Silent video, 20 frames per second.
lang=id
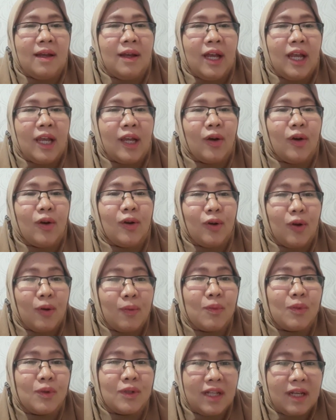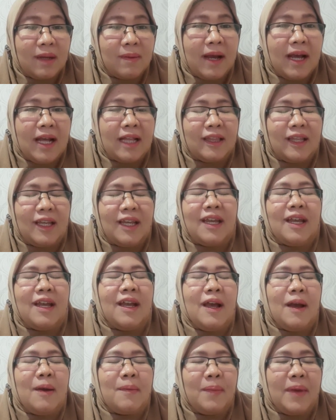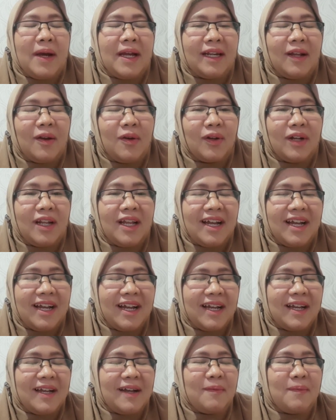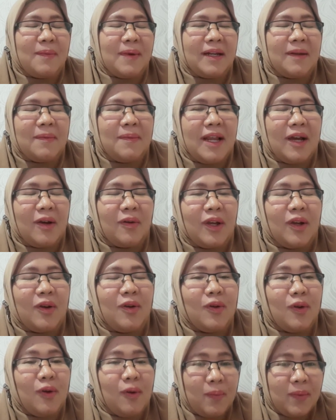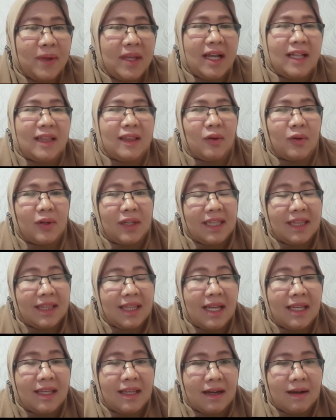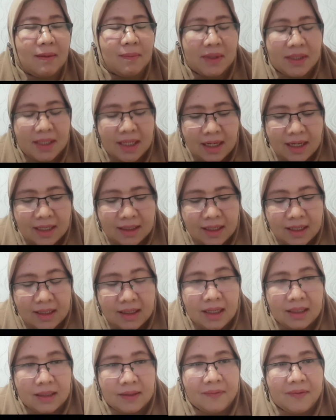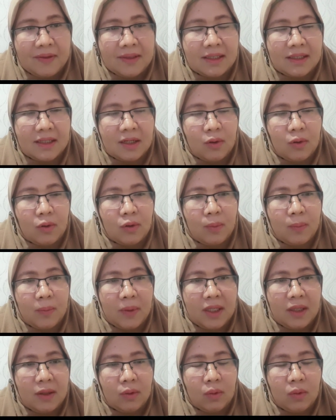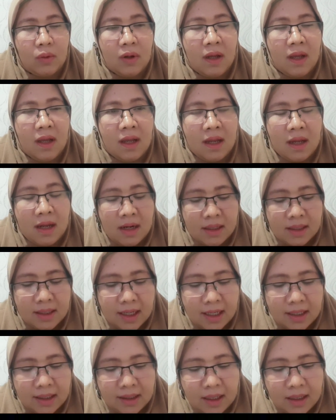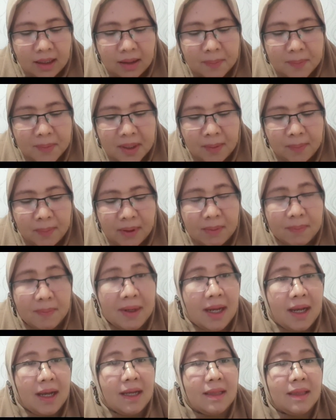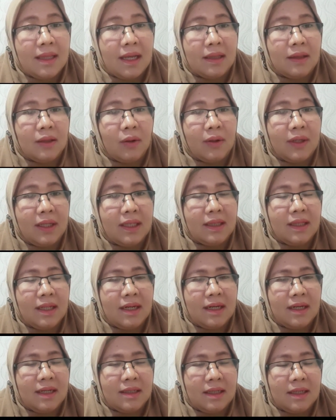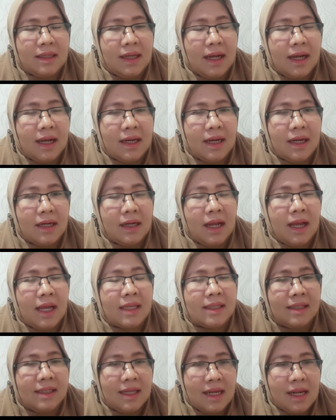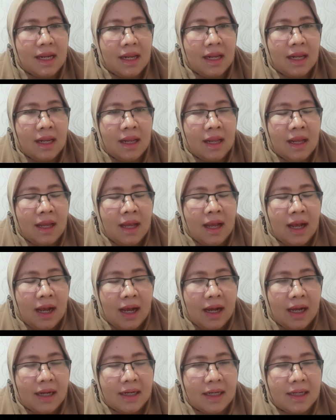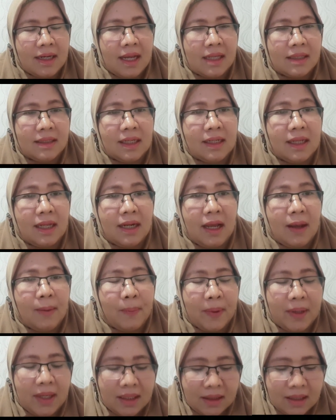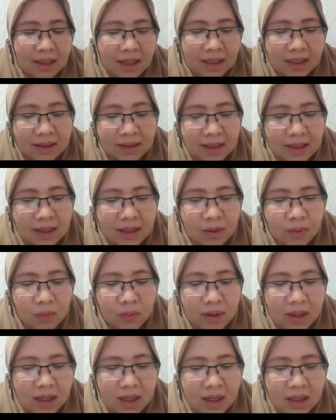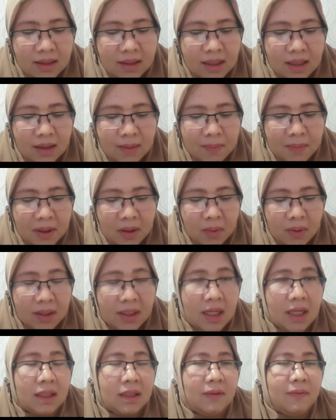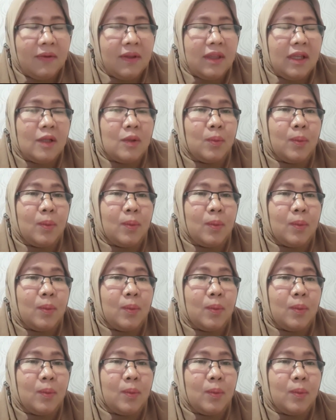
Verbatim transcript: ekonom muslim eh para orang eh, para pelaku ekonomi atau kita yang menjalankan aktivitas ekonomi itu di akhir akan mendapat maat atau return. Jadi akan ada hasil. Akan ada hasil dari apa yang telah kita lakukan dalam melakukan aktivitas